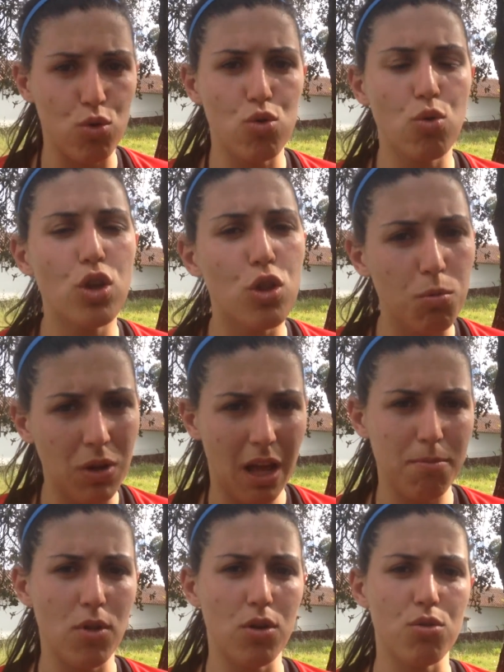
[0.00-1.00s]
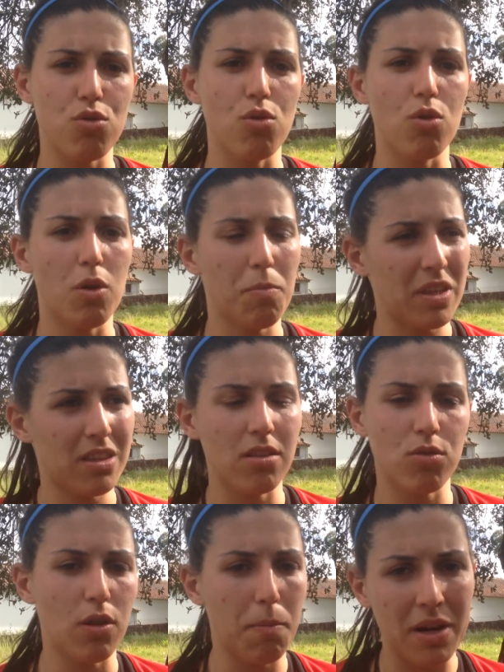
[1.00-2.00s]
o jogo e dominar melhor o jogo. E penso que na
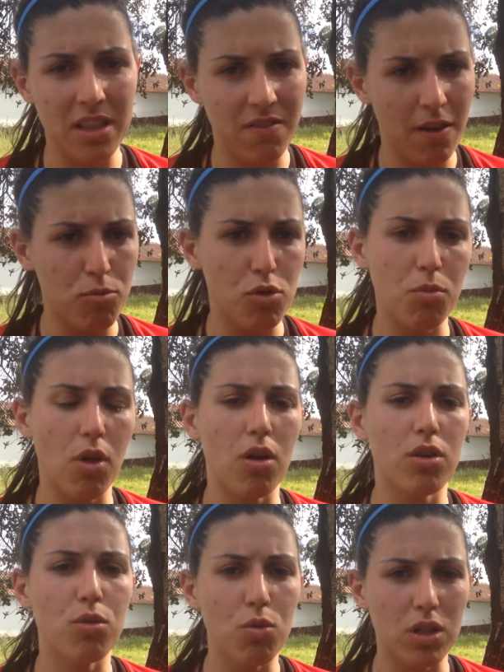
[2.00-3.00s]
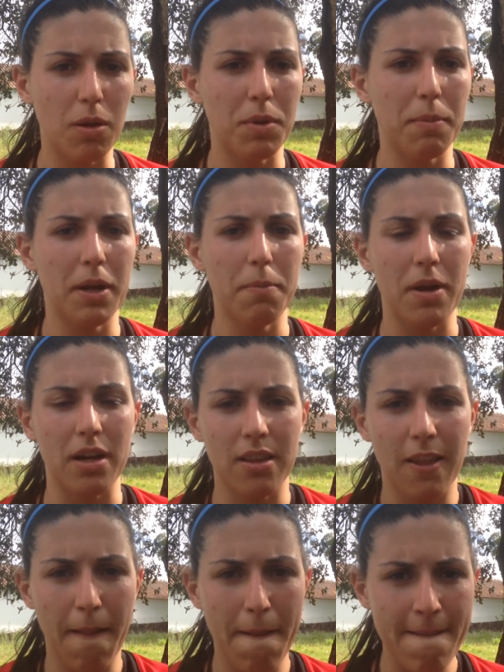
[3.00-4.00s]
segunda parte tivemos melhor do que na primeira parte.